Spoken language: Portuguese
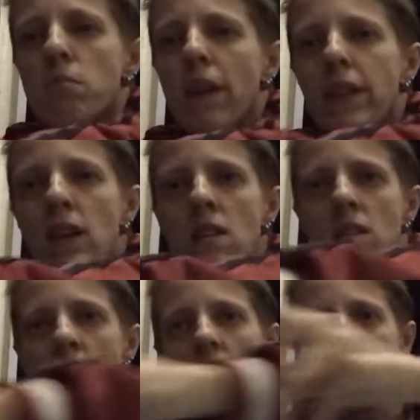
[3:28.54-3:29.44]
baterias
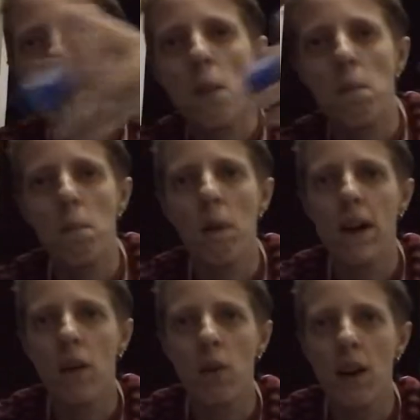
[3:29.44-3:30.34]
aqui, essa aqui é
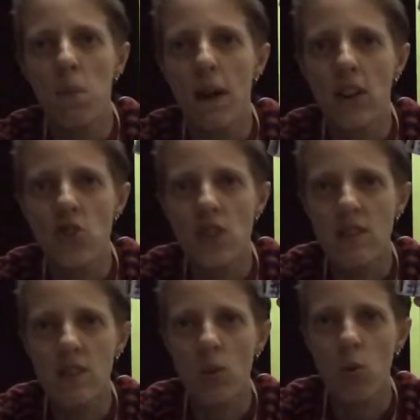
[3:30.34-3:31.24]
paraguaia, é baratinha,
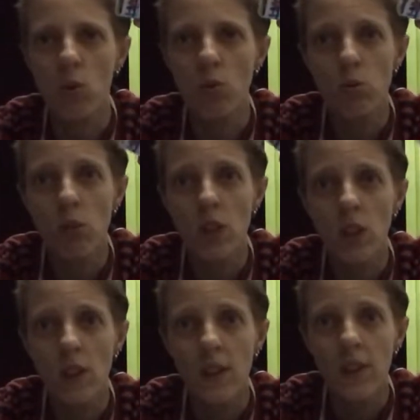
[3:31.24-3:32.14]
5 conto.
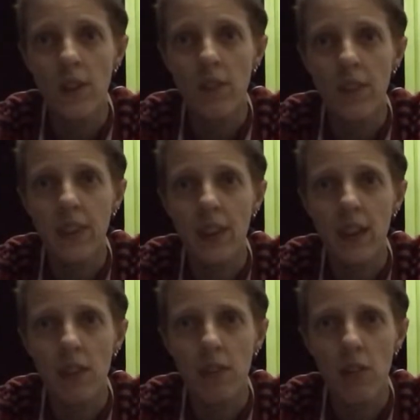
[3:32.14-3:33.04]
Tá,
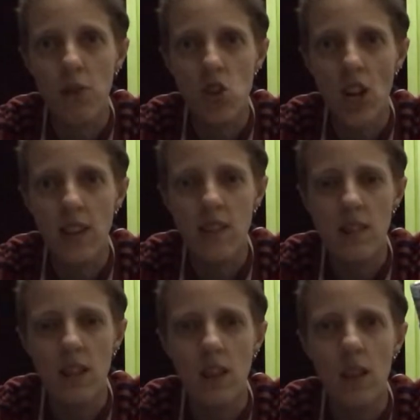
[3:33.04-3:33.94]
tá até fechada essa
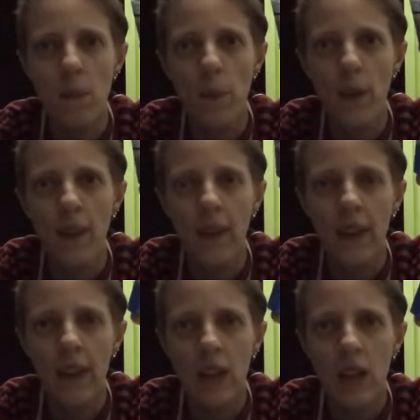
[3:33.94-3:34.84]
aqui.
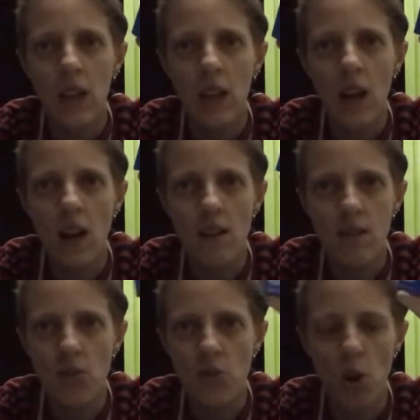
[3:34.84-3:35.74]
E elas
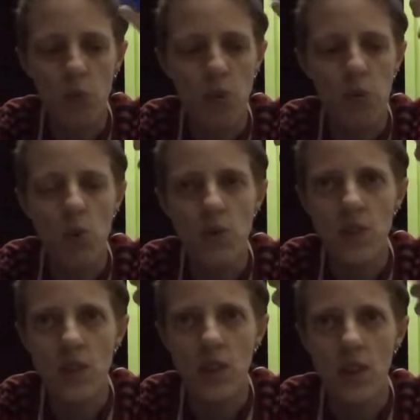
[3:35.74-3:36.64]
são de 9
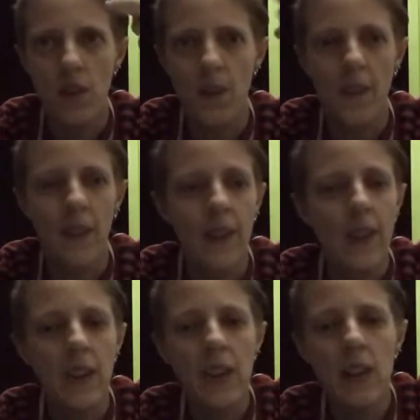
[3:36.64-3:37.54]
volts.
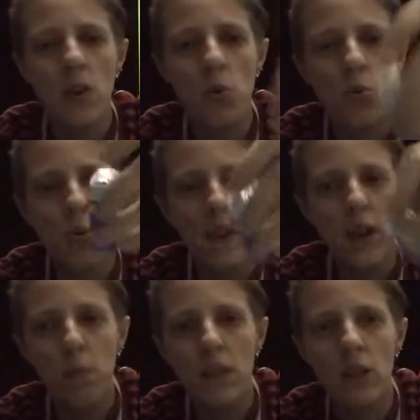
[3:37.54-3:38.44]
E eu uso um
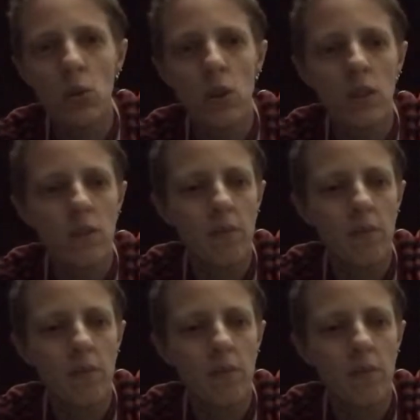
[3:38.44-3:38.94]
adaptador